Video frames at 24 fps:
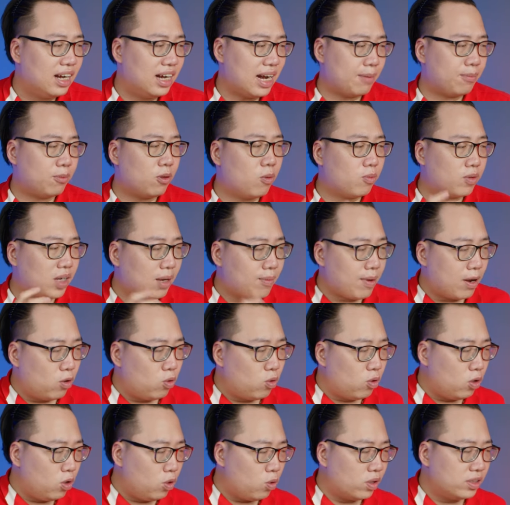laptop các bạn
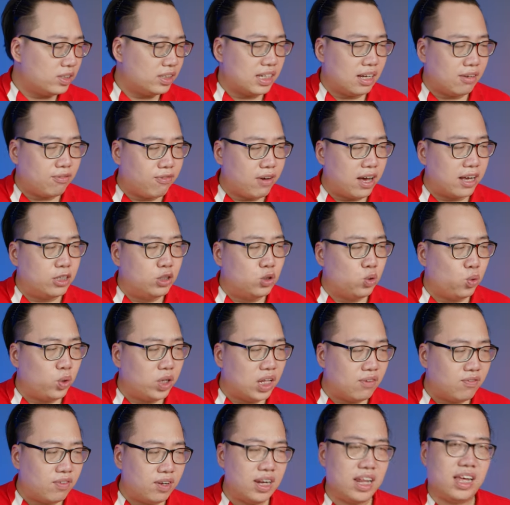luôn luôn sẽ phải chú ý
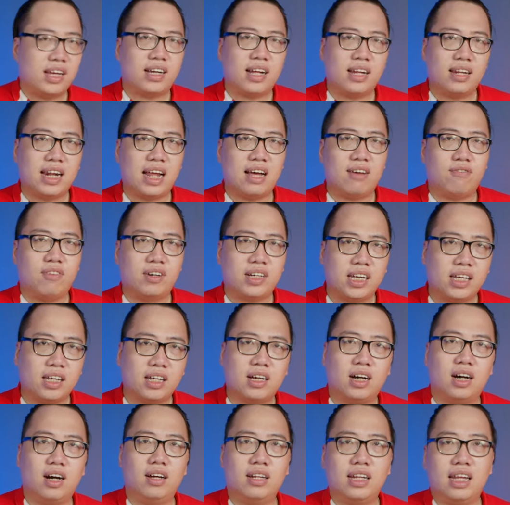đến vấn đề cân nặng và kích
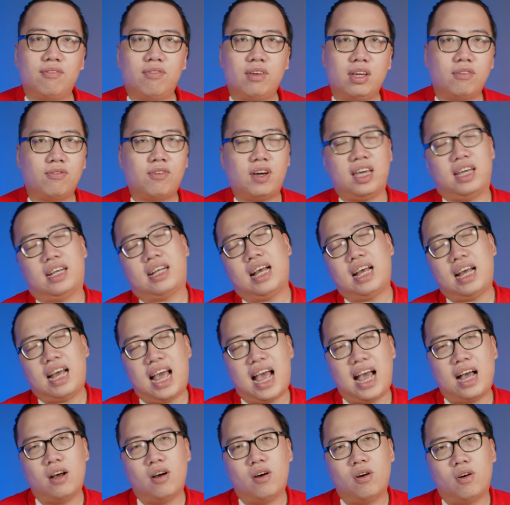cỡ nên vì vậy các
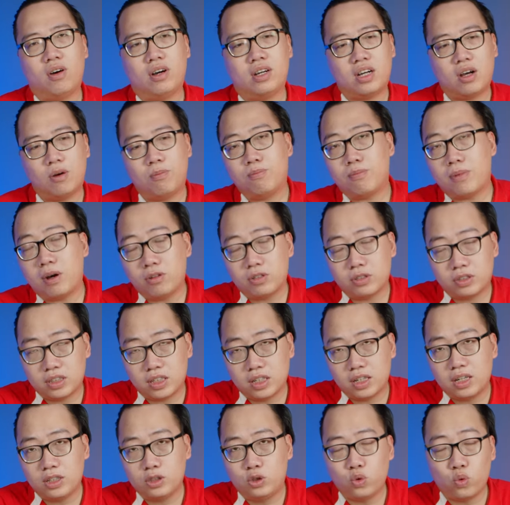hãng họ không bao
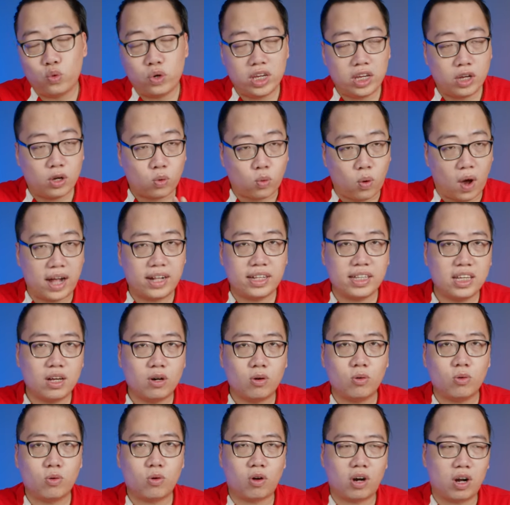giờ chú ý quá
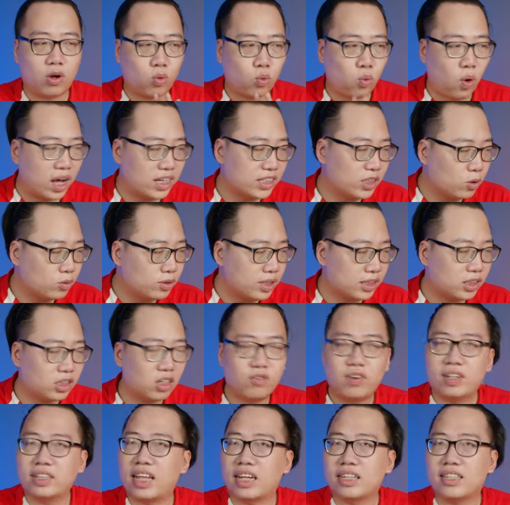nhiều gọi là quá sâu sắc cho
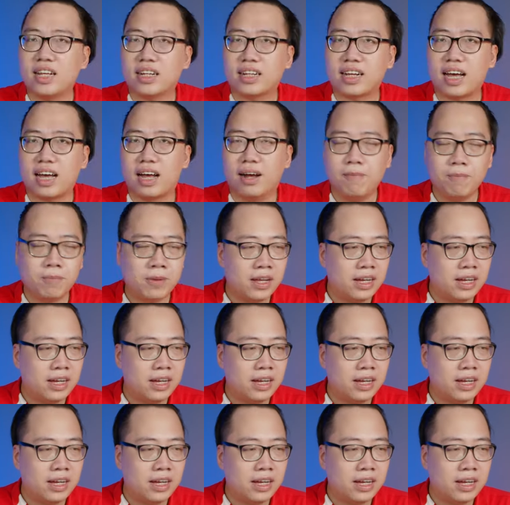phần tản nhiệt cả